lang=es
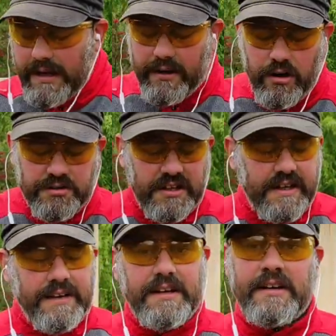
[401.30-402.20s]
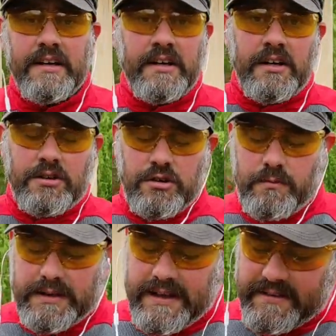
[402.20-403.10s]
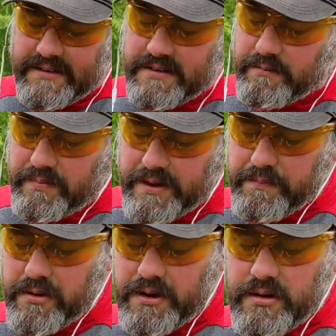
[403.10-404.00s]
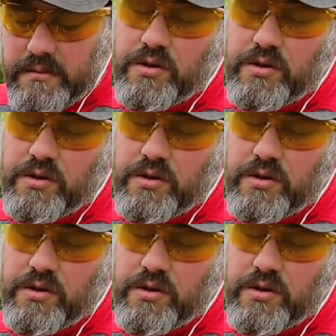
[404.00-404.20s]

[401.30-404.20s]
Les digo, los encastes son bastante simples porque